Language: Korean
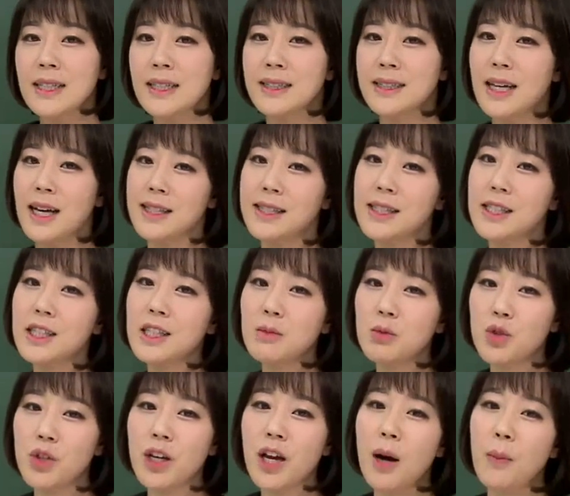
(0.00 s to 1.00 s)
자, 지금
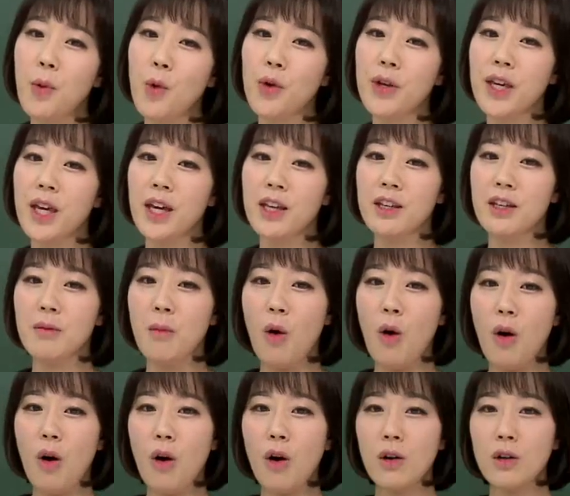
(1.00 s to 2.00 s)
우리가 보기에는
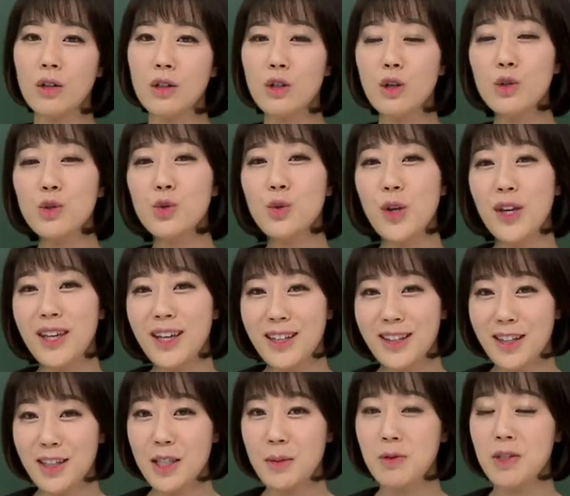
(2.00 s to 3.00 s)
뭐, 어, 그럴 수도
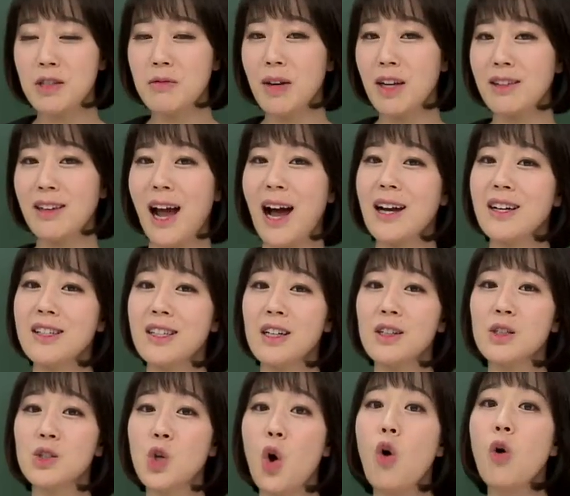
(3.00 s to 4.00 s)
있겠다 싶지만
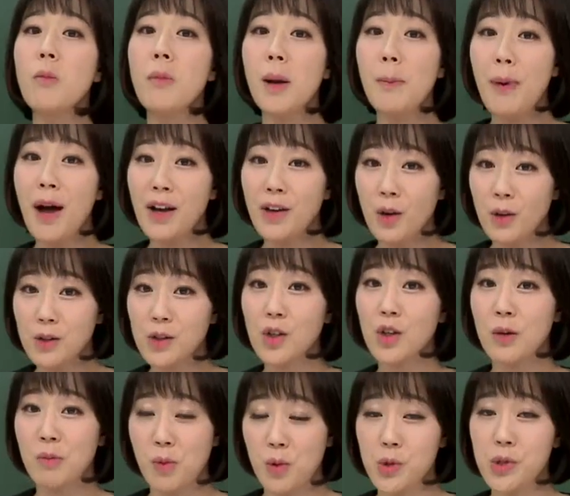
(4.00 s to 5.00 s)
당시에는 정말
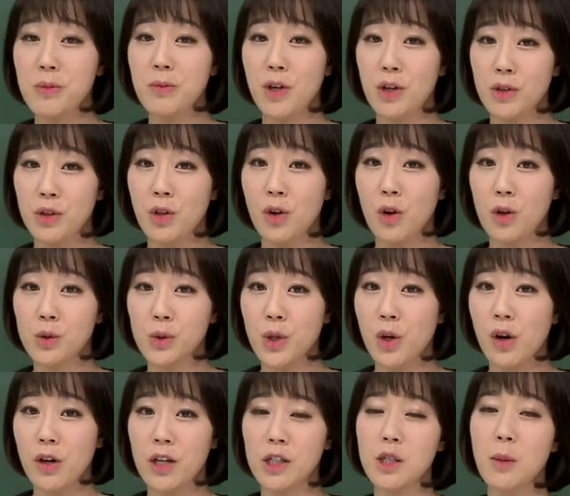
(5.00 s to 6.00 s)
파격적인 모습이었던
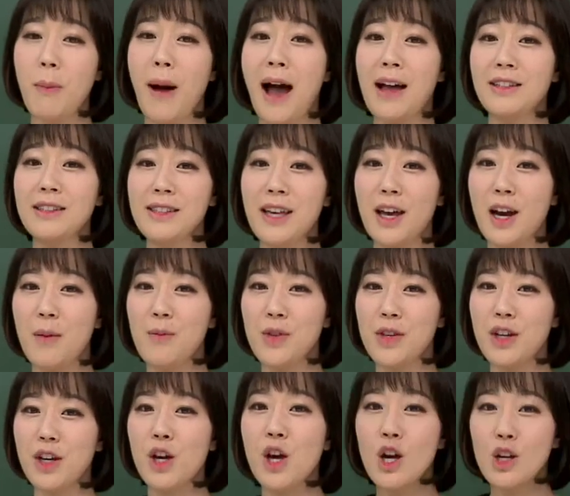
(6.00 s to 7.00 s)
거죠. 그래서 많은
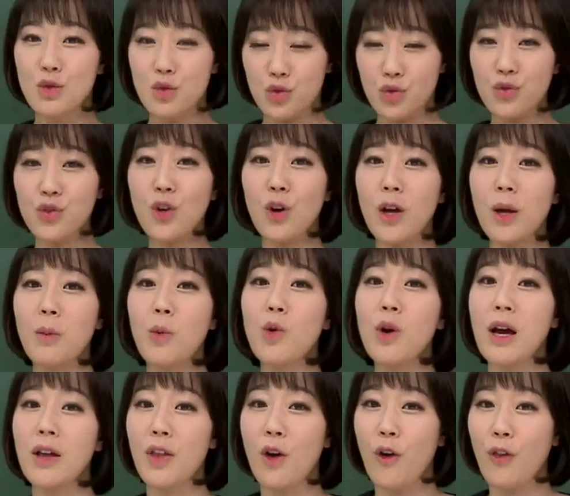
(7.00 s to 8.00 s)
사람들을 충격에
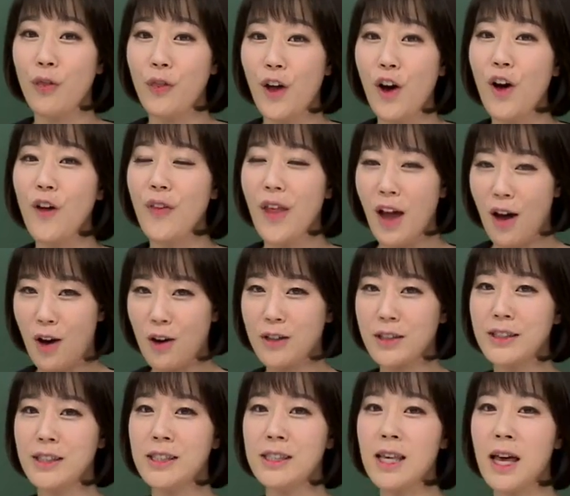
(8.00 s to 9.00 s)
몰아넣었던 어,
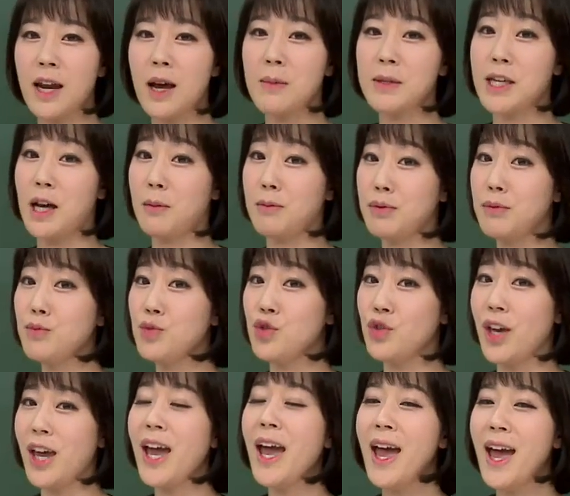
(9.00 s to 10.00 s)
그, 이 사람의 작품
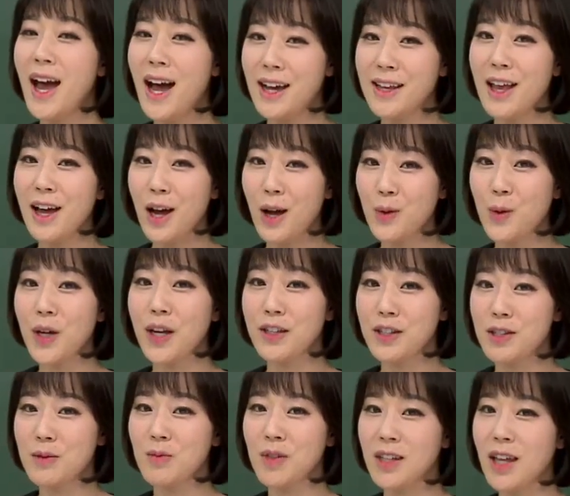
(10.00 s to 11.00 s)
중에 하나가
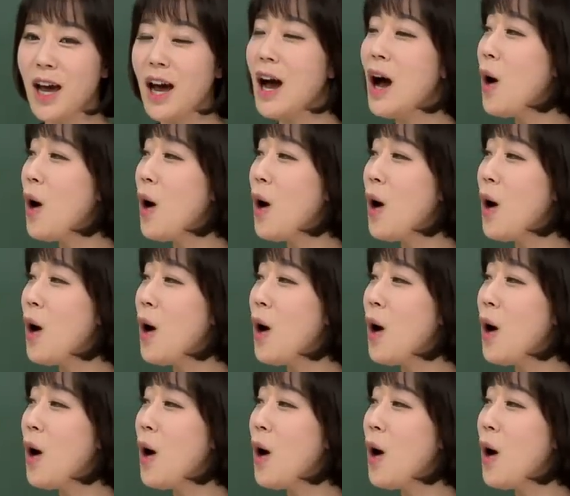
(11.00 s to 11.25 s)
되겠습니다.